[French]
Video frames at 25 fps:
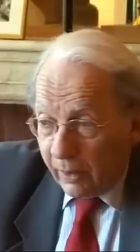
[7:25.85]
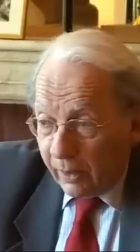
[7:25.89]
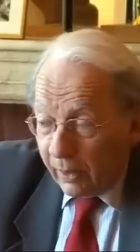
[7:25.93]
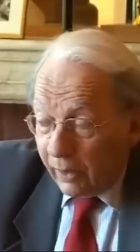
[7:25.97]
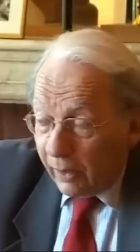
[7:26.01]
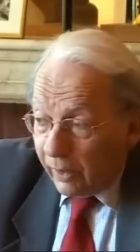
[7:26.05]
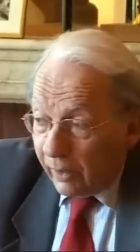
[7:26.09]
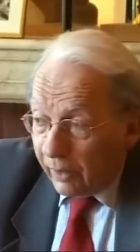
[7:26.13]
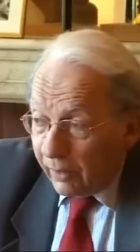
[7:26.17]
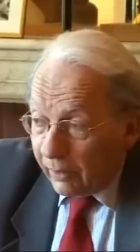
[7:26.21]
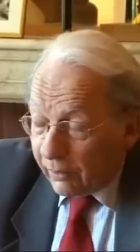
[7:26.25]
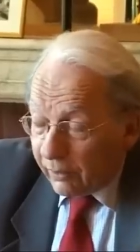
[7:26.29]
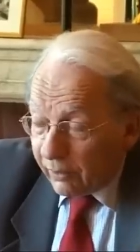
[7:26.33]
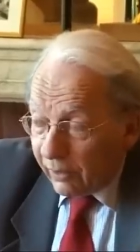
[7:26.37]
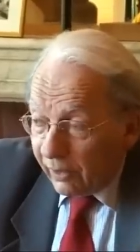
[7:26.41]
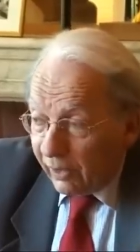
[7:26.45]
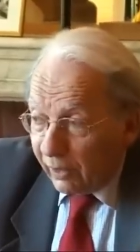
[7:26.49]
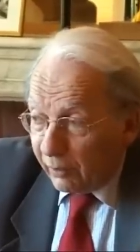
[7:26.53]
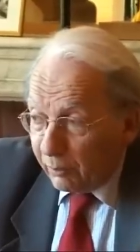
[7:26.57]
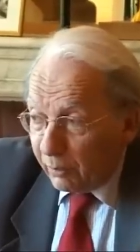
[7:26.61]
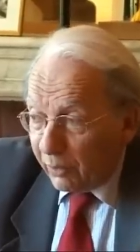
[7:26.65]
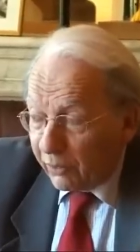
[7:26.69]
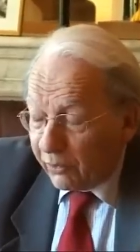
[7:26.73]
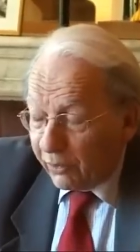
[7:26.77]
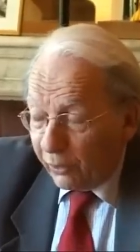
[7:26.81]
Et
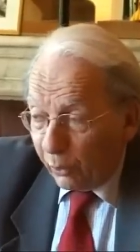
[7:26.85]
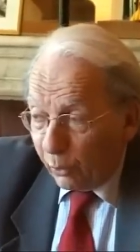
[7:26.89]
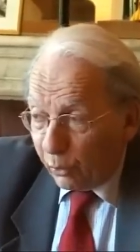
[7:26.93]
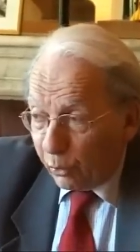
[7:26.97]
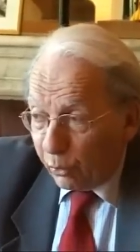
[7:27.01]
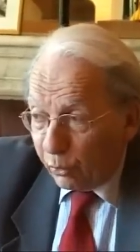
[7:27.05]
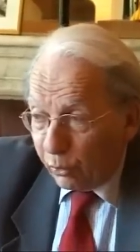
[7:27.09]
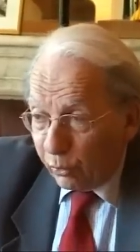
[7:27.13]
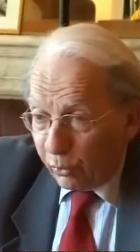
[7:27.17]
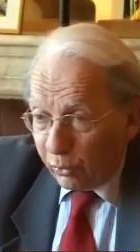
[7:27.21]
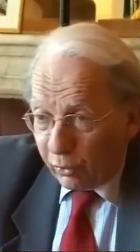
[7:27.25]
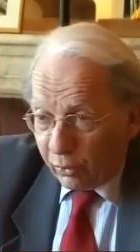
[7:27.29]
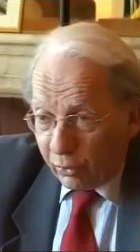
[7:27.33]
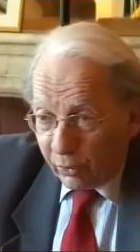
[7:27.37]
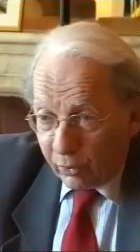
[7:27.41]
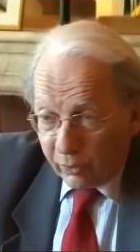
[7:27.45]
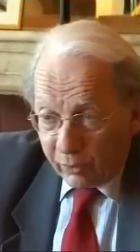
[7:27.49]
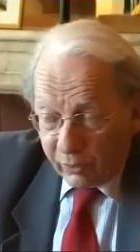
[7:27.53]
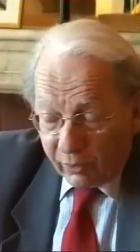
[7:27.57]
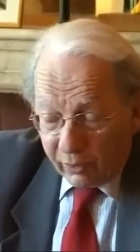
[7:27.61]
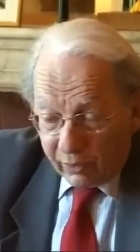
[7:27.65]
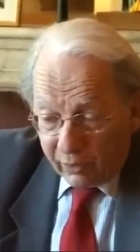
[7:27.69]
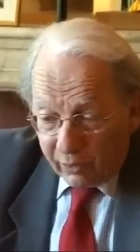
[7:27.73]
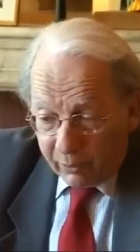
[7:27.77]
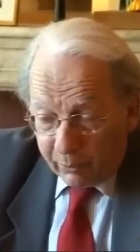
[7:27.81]
généralement, ces ressources
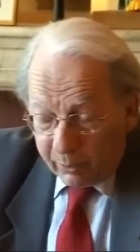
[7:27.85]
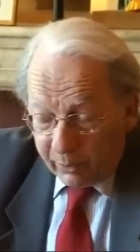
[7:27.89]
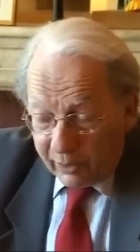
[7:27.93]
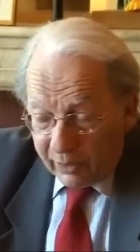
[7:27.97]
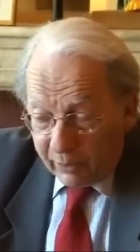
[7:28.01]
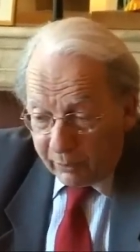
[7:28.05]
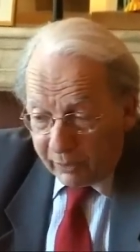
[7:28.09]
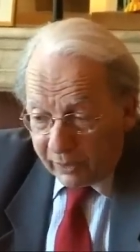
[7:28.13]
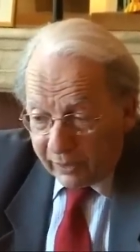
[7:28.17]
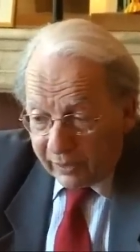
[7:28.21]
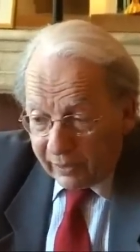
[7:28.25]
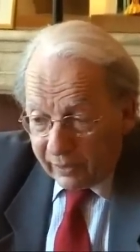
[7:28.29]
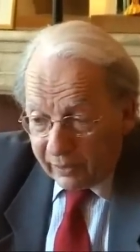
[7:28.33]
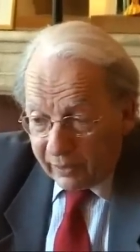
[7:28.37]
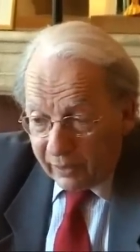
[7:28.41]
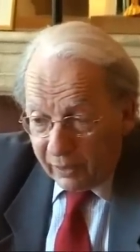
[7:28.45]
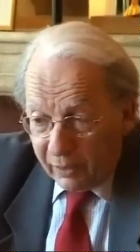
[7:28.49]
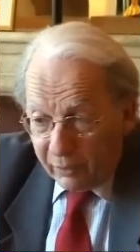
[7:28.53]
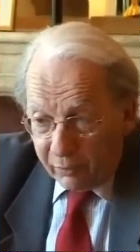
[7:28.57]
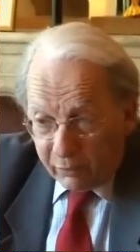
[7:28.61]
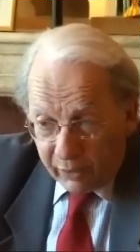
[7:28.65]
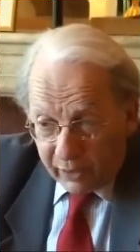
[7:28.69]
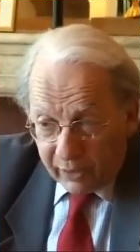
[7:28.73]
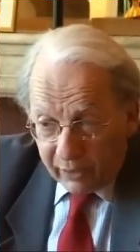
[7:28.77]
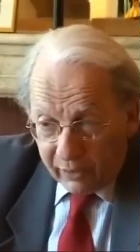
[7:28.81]
dans les pays d'Amérique
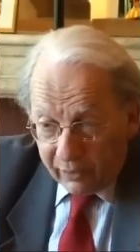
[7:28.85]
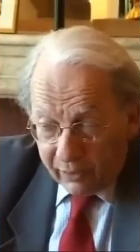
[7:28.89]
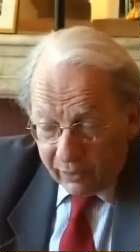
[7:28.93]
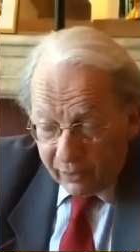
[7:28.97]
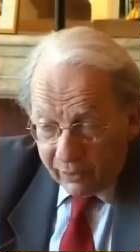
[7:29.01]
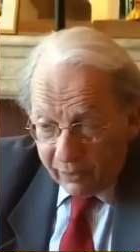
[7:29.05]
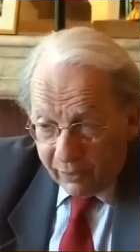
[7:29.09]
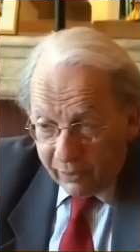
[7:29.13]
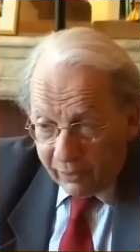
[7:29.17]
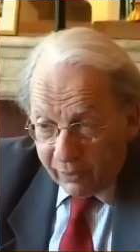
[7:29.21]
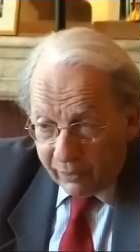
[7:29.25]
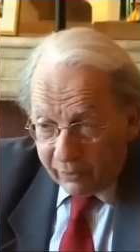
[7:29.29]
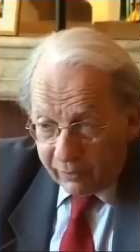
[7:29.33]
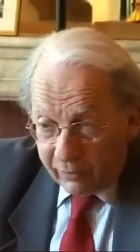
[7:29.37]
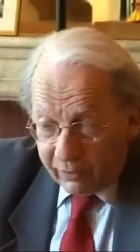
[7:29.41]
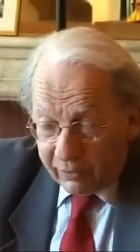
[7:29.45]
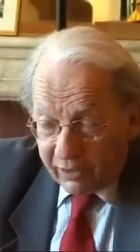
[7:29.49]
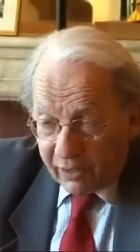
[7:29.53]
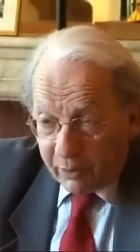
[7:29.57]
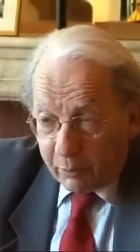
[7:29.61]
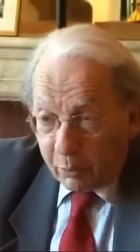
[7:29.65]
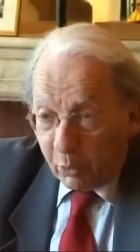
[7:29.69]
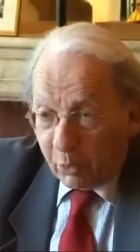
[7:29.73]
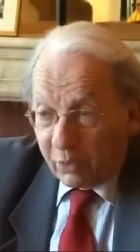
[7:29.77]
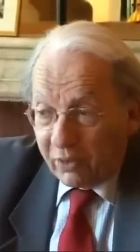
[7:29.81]
latine viennent
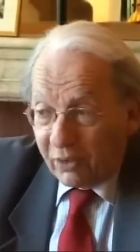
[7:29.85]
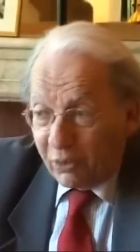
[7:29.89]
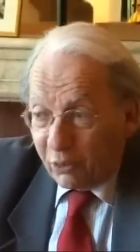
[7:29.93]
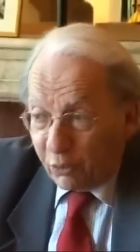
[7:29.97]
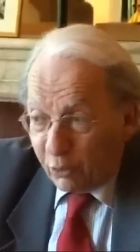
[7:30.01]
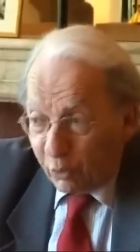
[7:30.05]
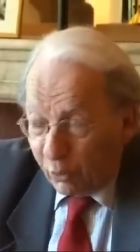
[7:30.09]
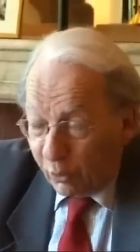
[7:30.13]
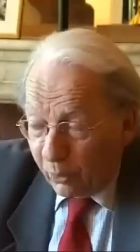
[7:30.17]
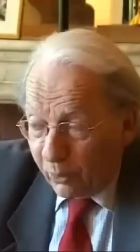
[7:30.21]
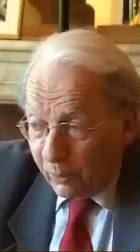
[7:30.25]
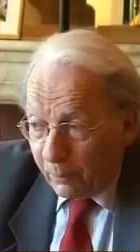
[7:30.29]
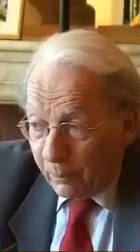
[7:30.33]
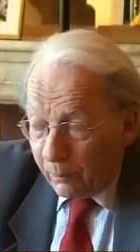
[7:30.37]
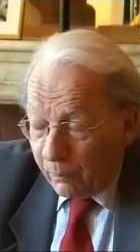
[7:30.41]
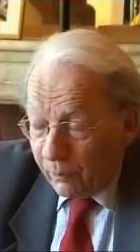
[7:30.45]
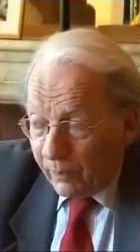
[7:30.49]
des exportations.